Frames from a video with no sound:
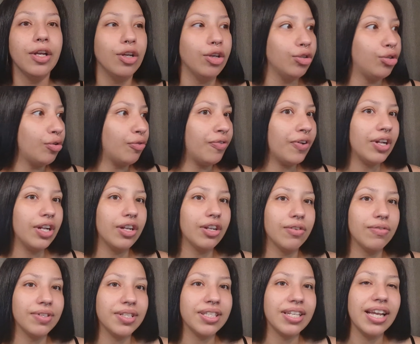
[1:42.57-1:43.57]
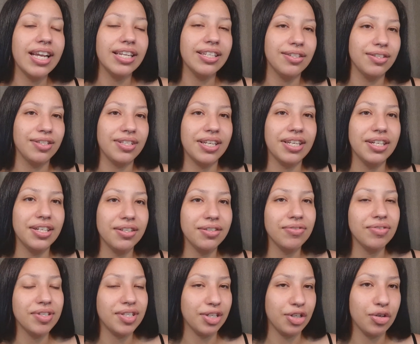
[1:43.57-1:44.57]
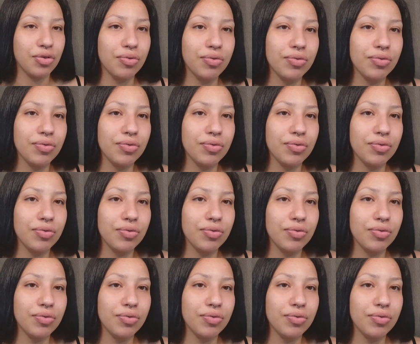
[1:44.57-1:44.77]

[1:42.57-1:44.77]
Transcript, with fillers: Eu tô falando com vocês, não sei não se vocês